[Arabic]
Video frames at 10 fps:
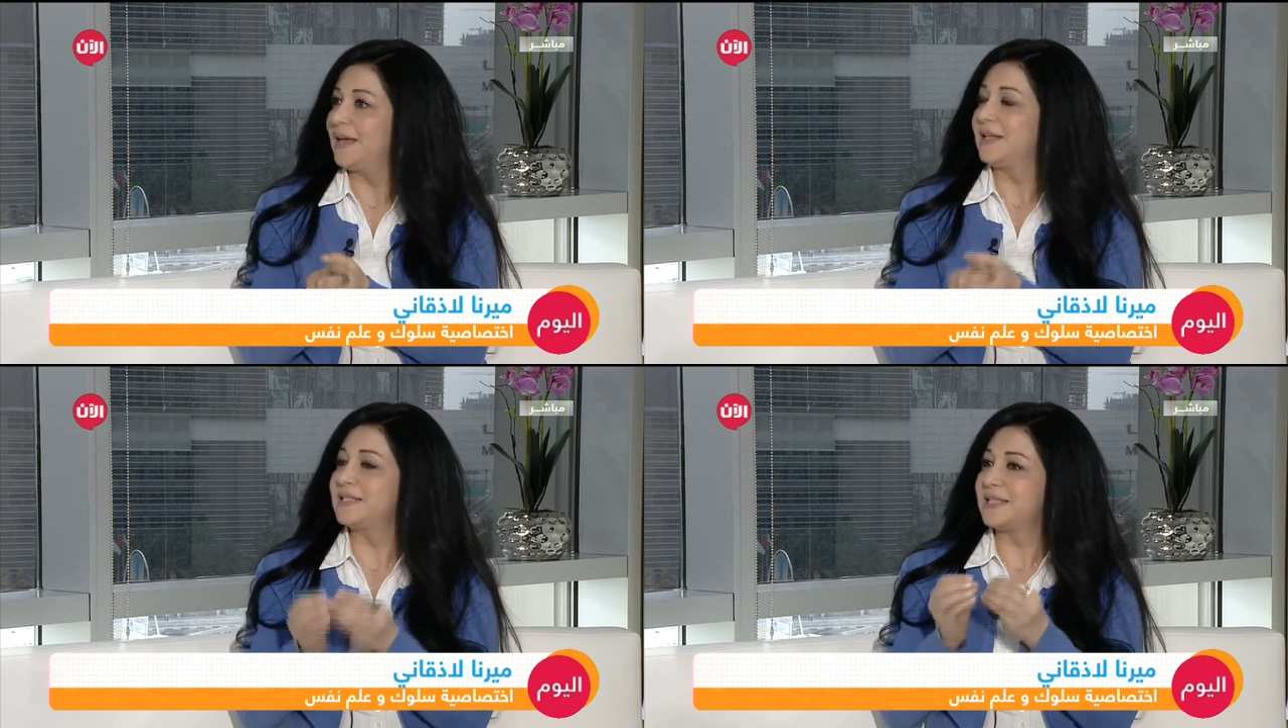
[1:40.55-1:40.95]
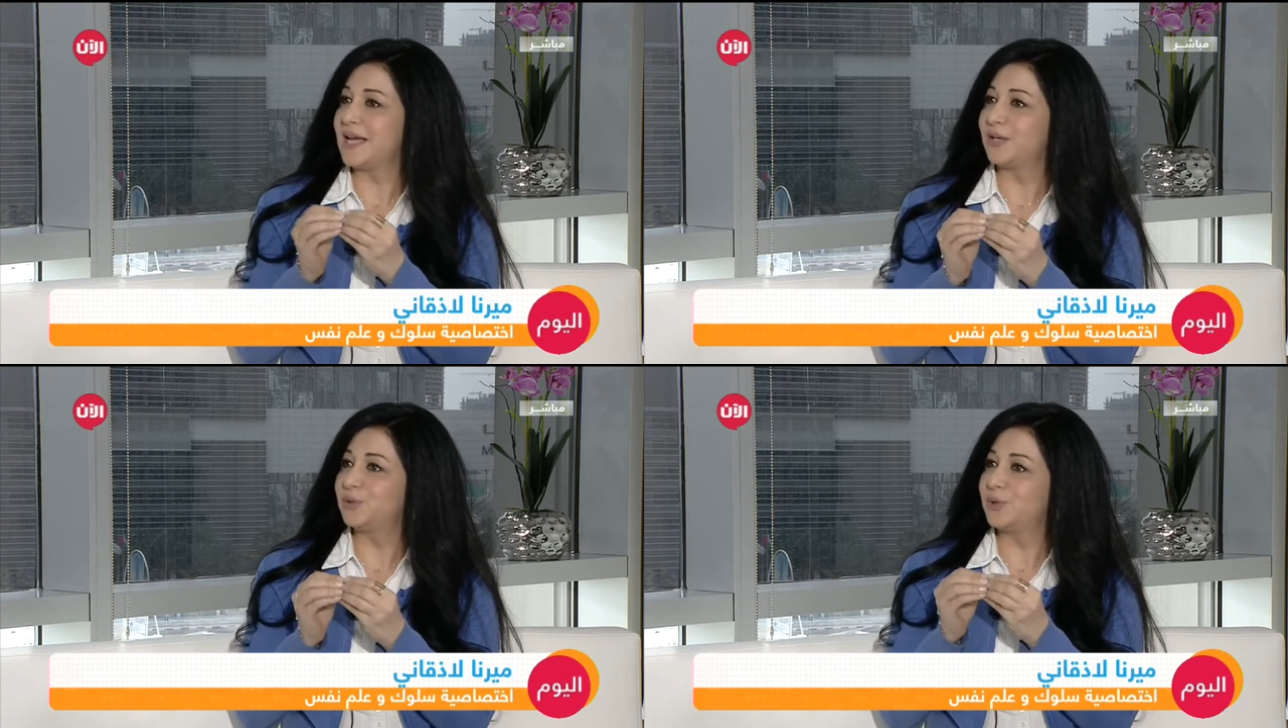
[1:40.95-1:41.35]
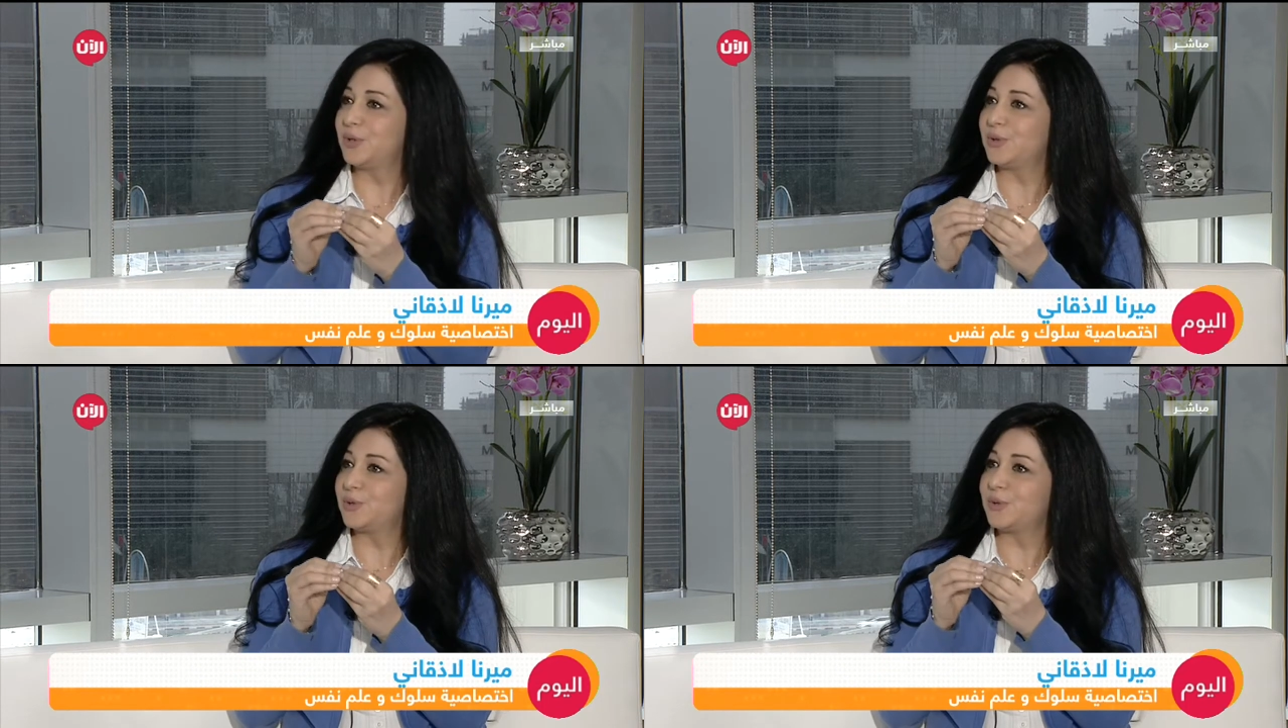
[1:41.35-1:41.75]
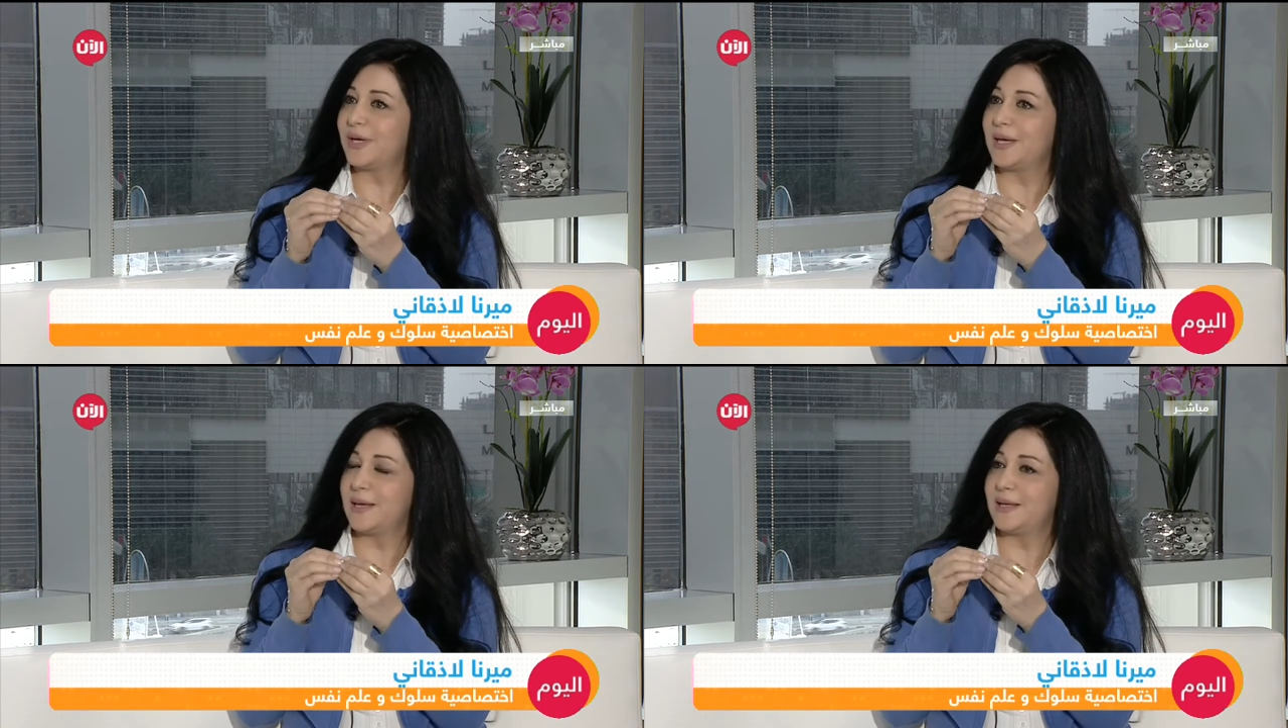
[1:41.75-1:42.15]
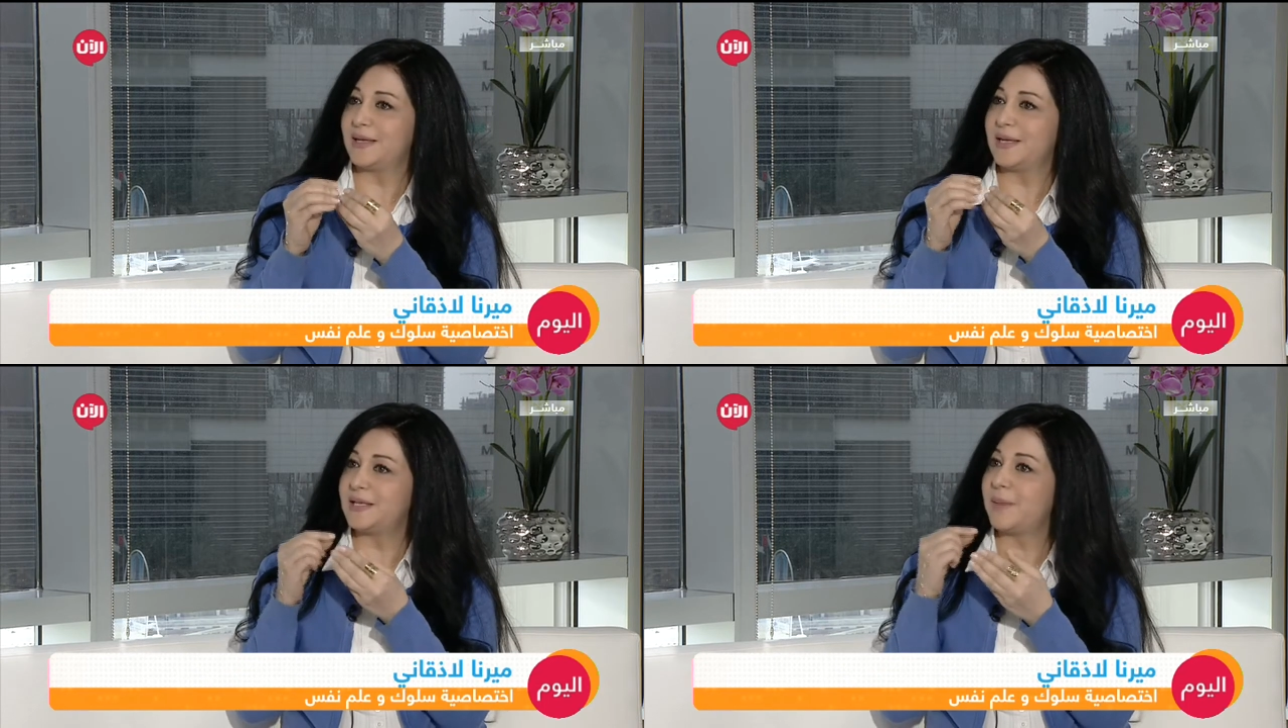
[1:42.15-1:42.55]
نساعده انه آه،
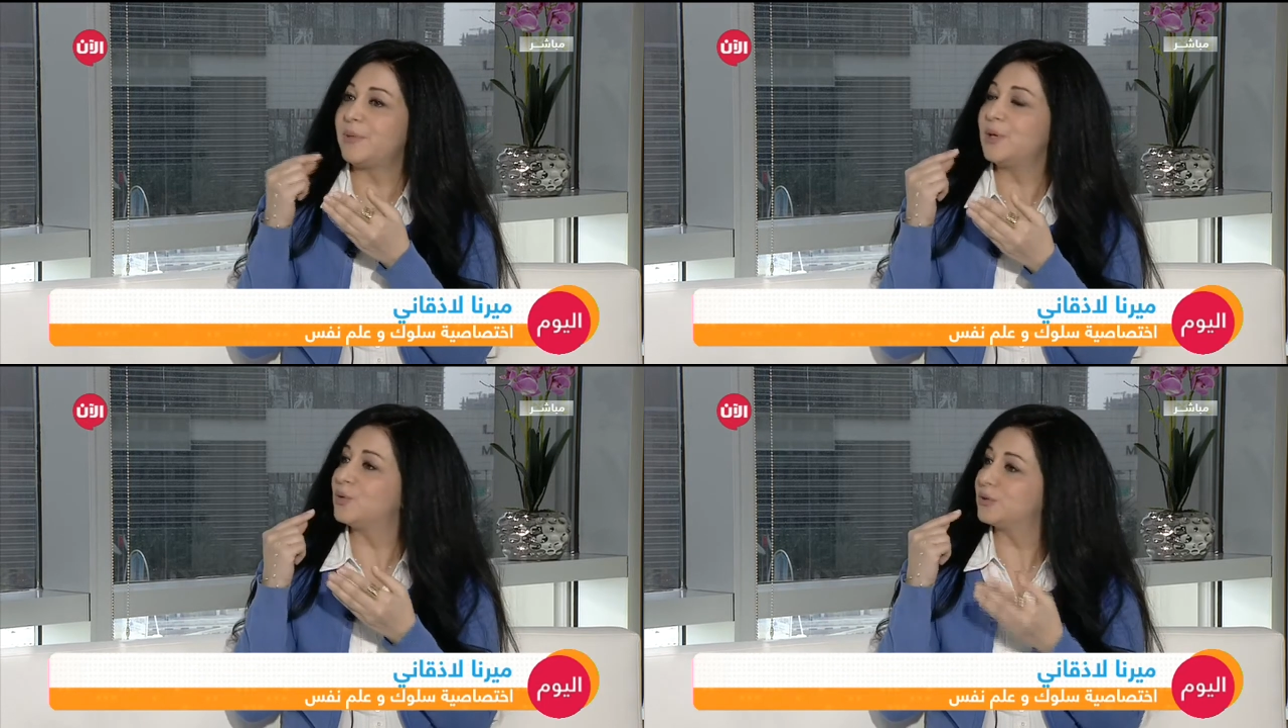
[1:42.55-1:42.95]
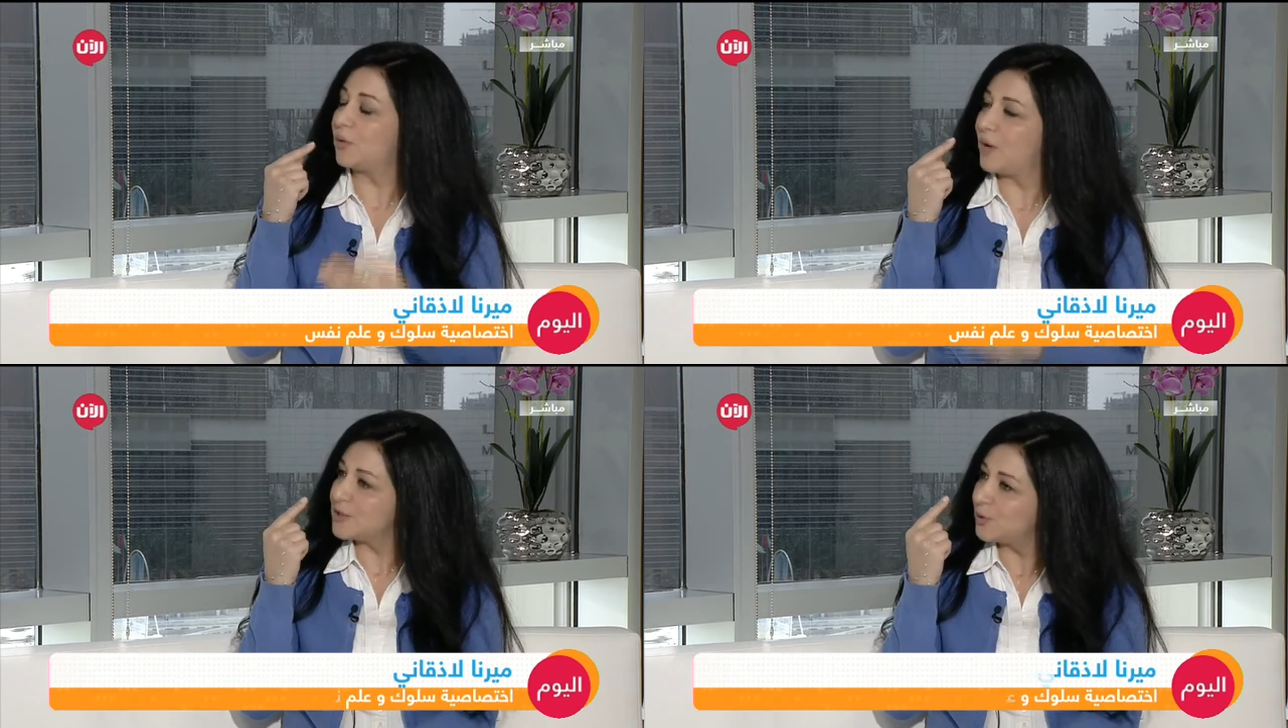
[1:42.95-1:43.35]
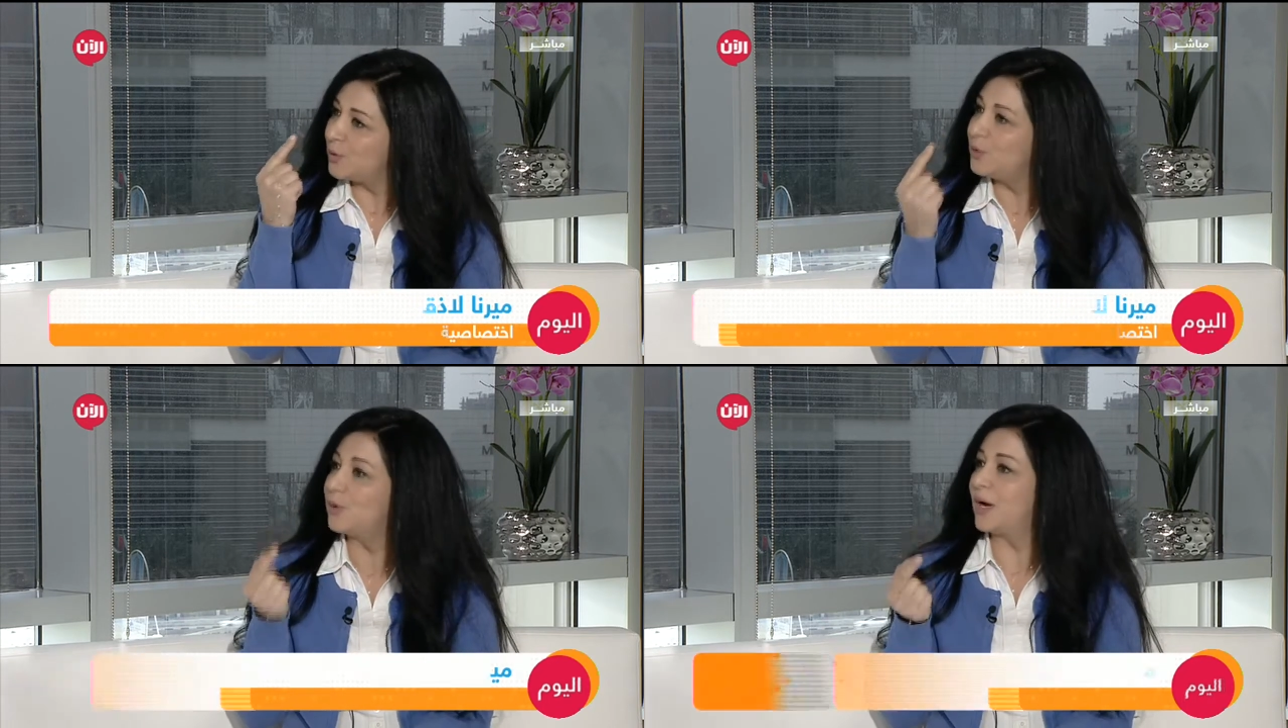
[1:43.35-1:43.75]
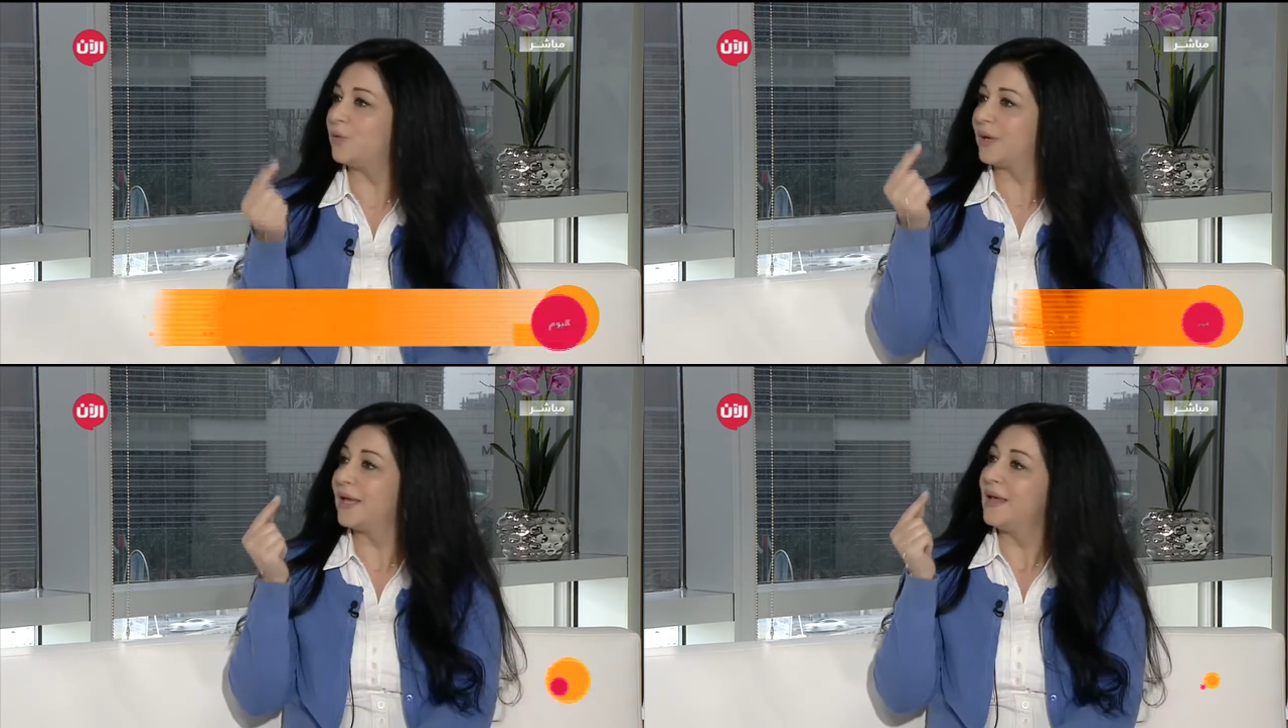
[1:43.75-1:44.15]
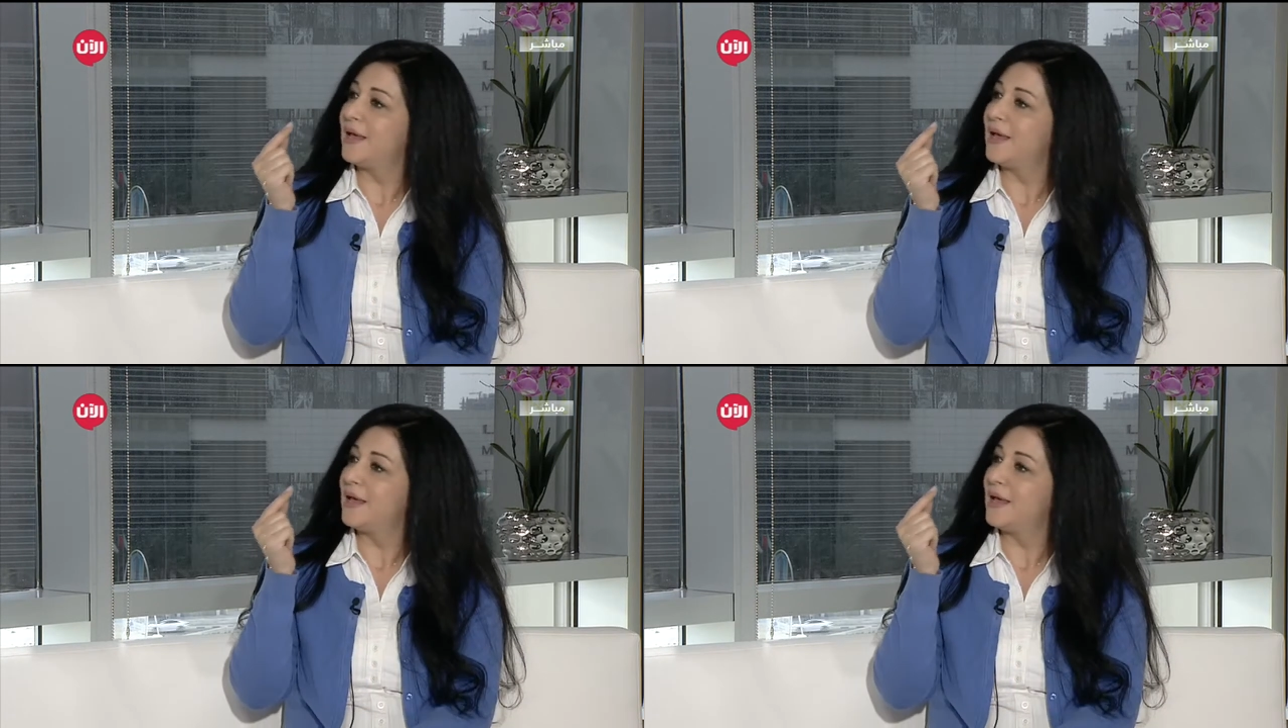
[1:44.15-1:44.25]
ننمي له تواصله اللغوي